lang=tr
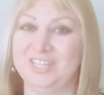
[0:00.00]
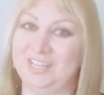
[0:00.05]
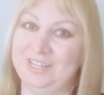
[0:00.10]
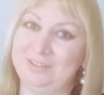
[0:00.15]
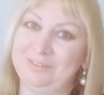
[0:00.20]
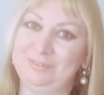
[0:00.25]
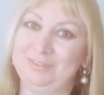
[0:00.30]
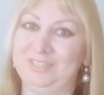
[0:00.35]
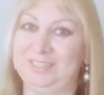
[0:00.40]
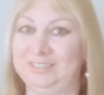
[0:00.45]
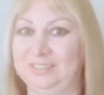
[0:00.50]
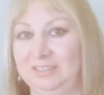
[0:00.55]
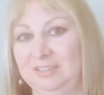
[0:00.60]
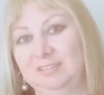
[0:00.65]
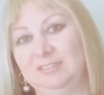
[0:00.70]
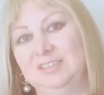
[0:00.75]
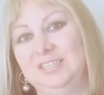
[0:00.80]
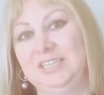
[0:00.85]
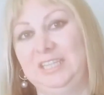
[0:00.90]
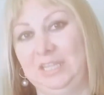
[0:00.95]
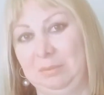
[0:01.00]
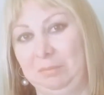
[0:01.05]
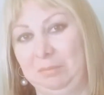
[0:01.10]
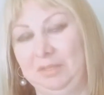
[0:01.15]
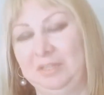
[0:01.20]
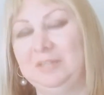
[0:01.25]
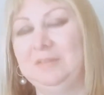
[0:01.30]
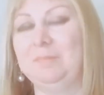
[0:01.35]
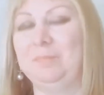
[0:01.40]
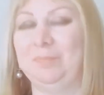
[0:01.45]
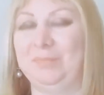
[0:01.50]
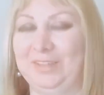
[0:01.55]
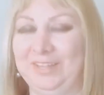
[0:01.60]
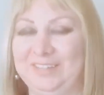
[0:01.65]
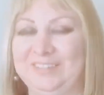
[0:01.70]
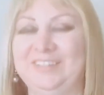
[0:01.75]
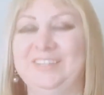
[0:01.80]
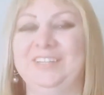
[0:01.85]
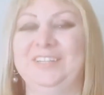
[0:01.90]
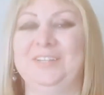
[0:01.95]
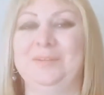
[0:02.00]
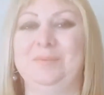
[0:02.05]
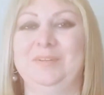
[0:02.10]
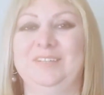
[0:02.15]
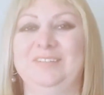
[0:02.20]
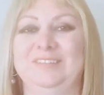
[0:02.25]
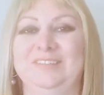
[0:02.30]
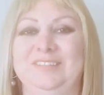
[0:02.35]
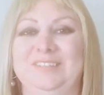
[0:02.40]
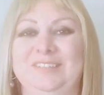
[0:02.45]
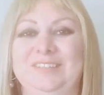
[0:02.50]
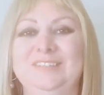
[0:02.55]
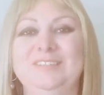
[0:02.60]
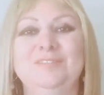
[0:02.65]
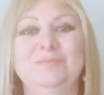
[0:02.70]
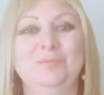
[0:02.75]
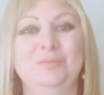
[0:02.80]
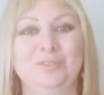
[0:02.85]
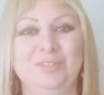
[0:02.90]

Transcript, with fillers: E, ev etkisi gibi etki alabilirsiniz.